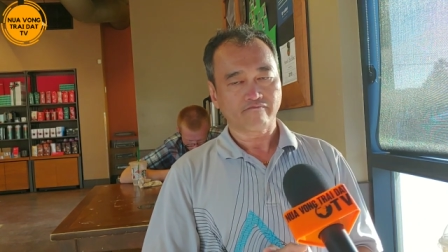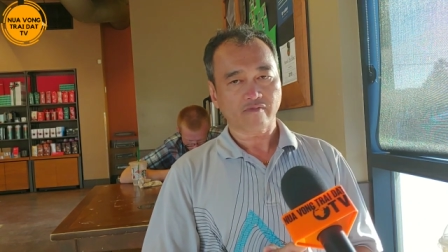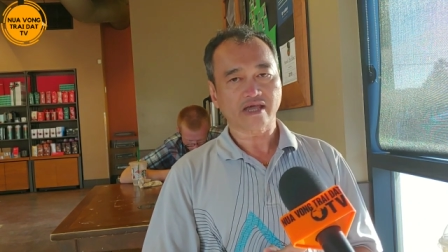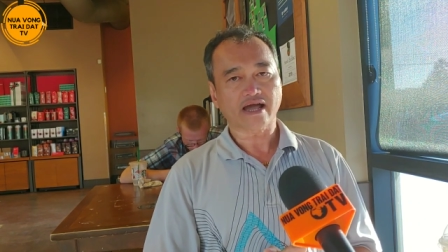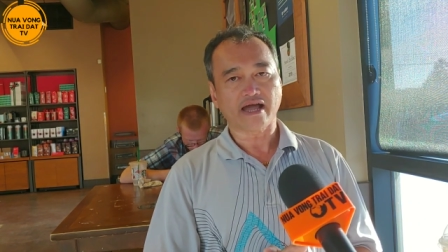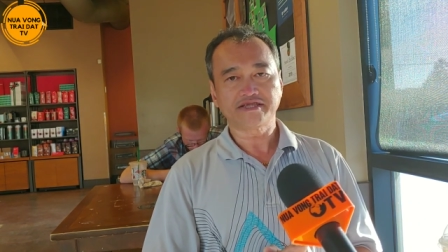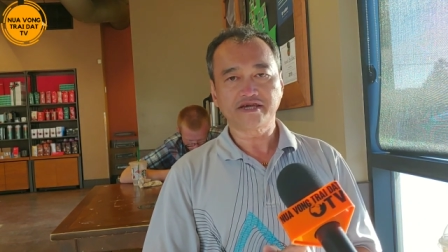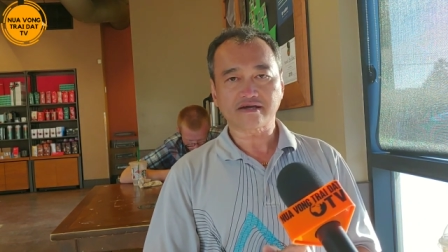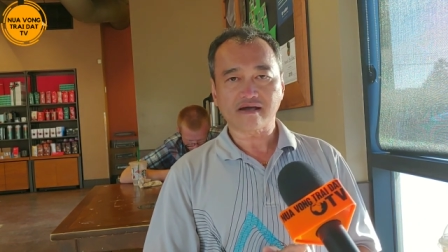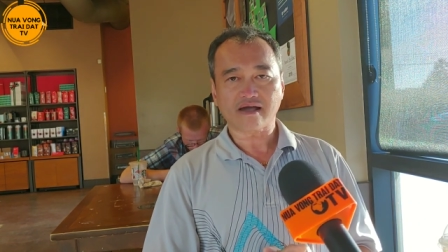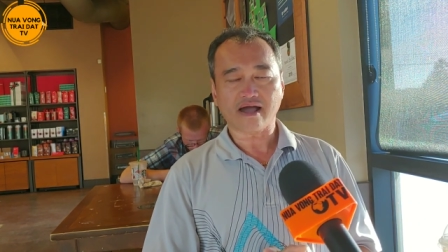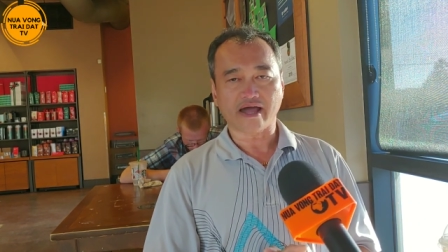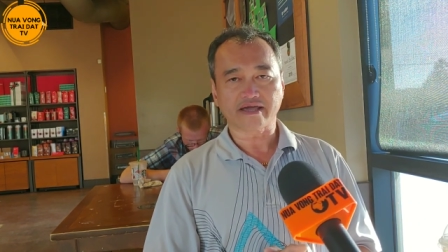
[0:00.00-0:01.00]
Thì Khải nhất
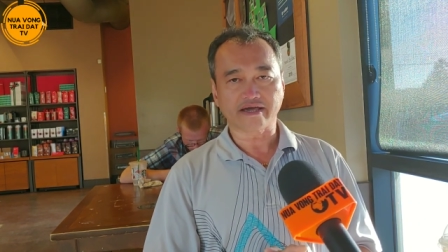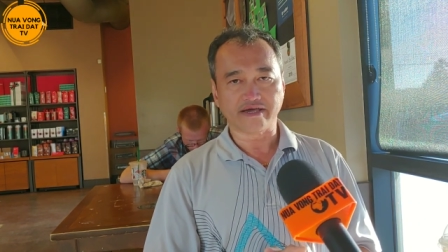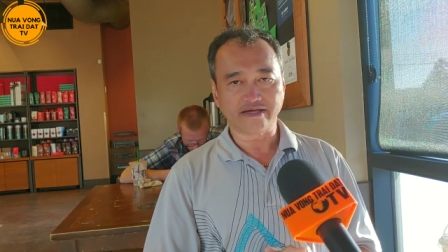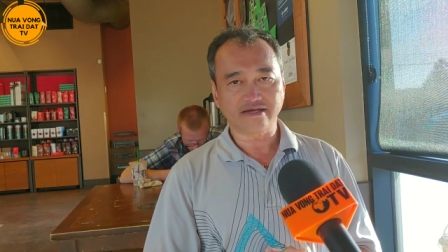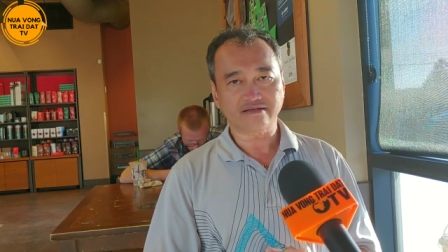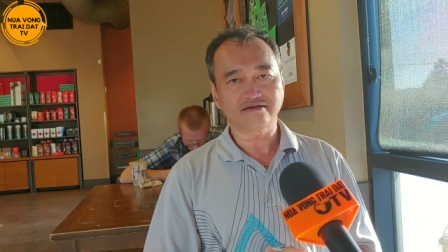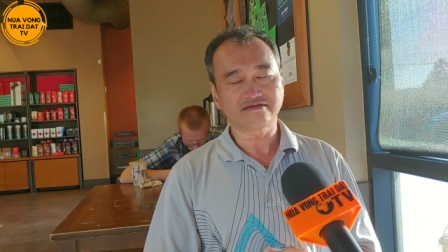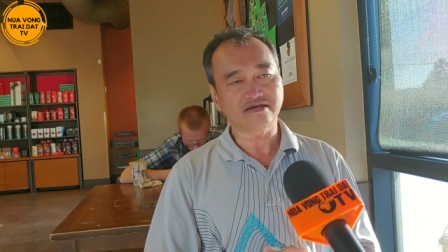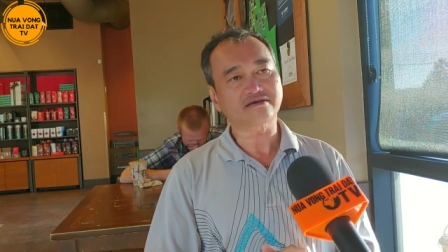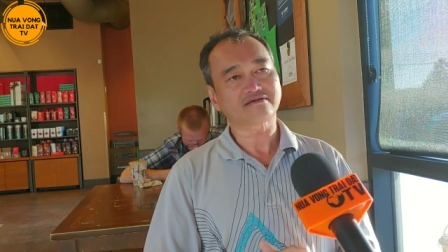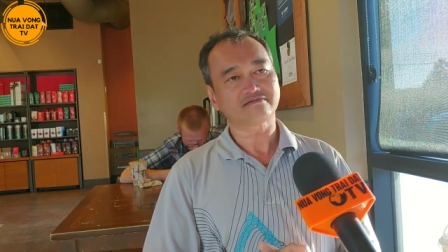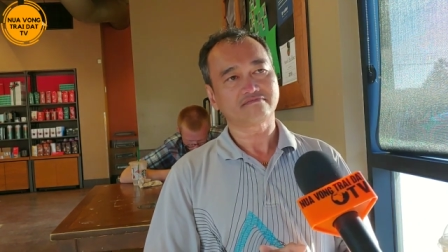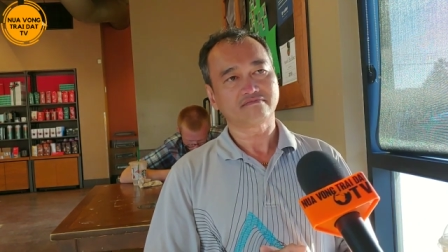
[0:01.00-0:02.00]
Khải nghĩ thứ nhất
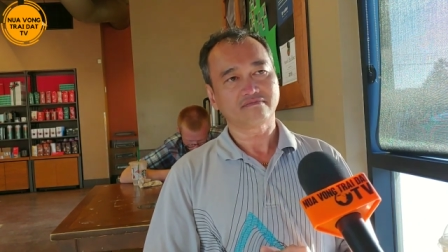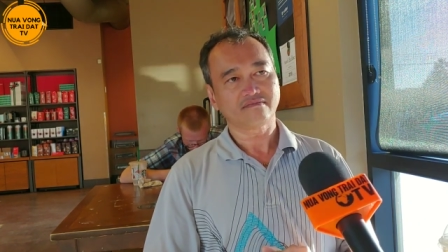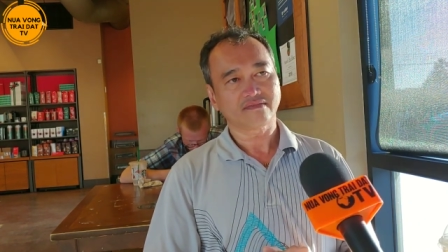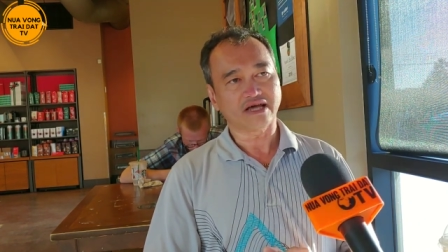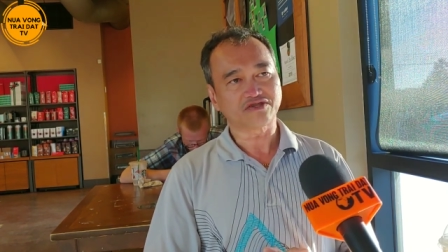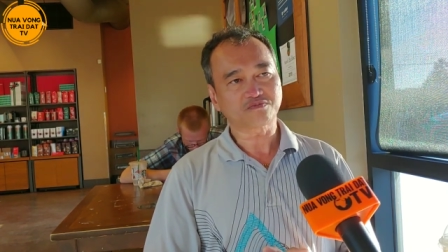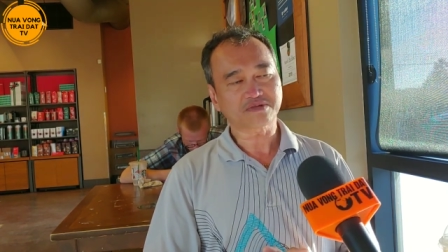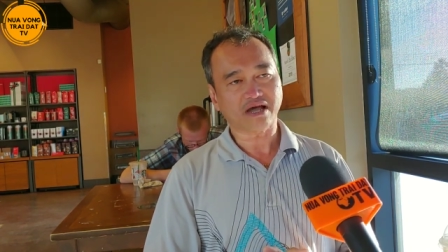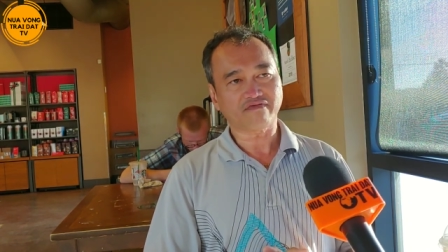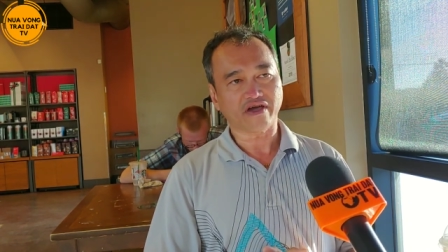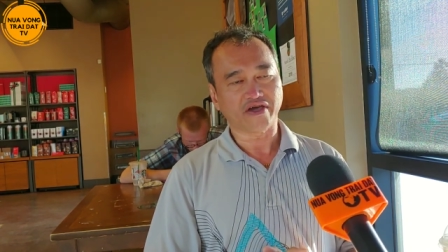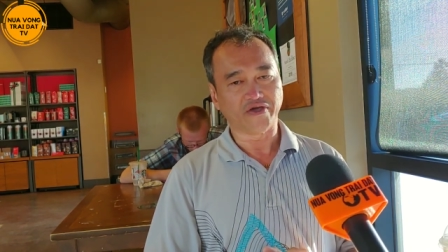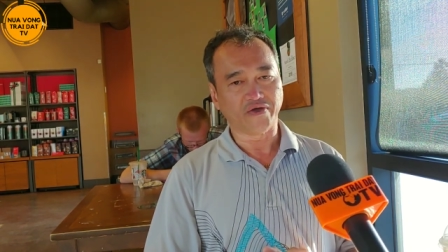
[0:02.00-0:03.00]
là chúng ta
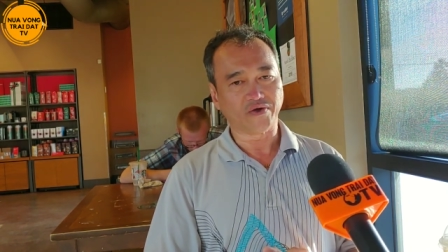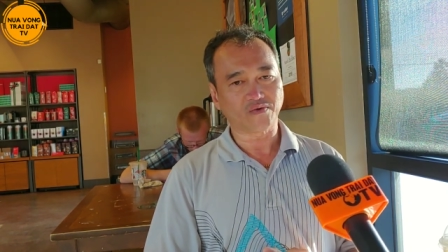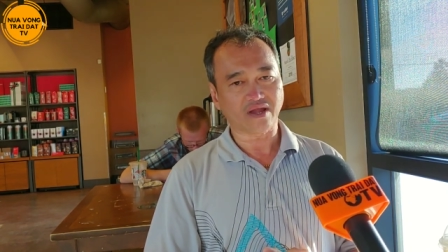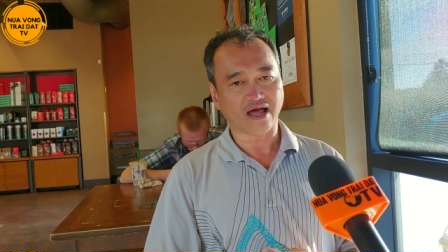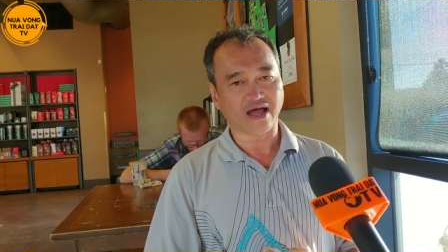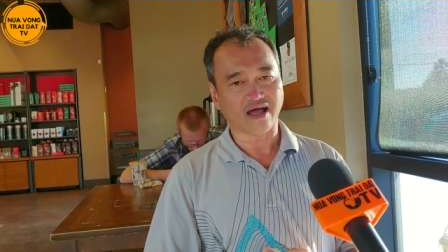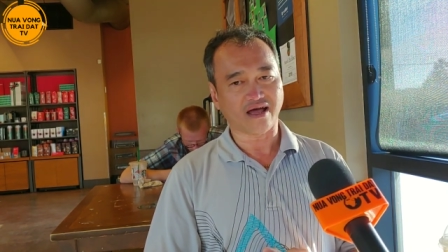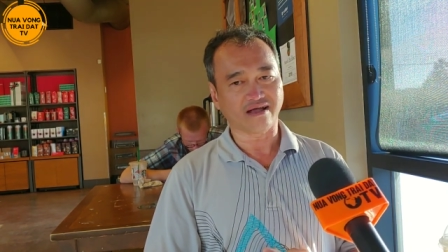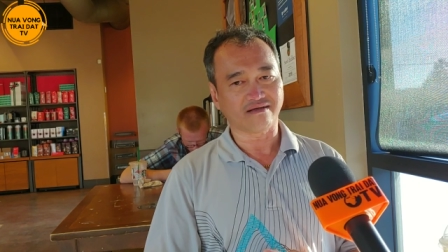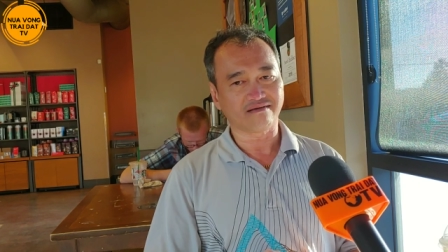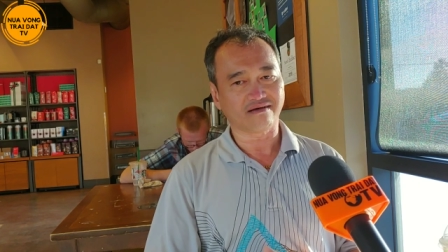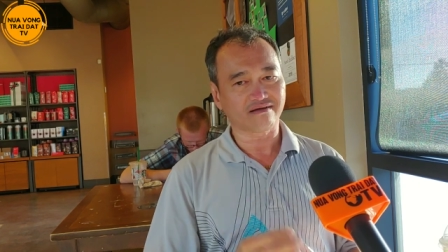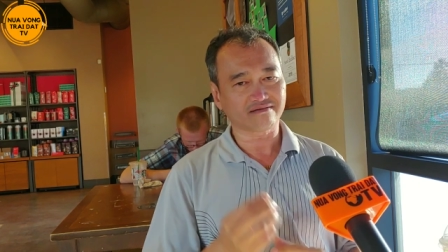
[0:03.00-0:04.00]
phải hiểu là